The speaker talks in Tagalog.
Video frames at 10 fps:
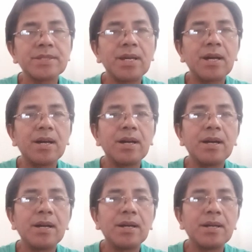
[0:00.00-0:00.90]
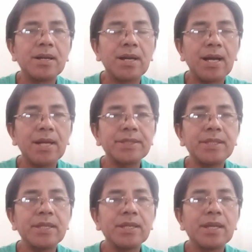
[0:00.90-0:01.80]
sa
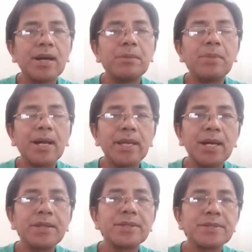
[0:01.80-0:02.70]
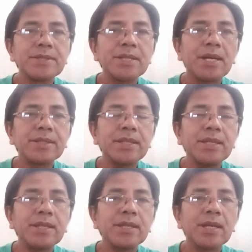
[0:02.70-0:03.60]
ating uh, bayan, sa
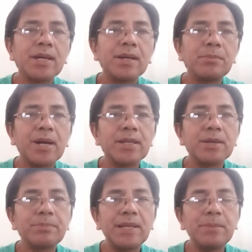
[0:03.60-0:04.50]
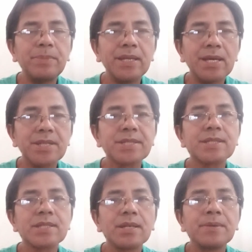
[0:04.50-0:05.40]
ating uh, bayang Pilipinas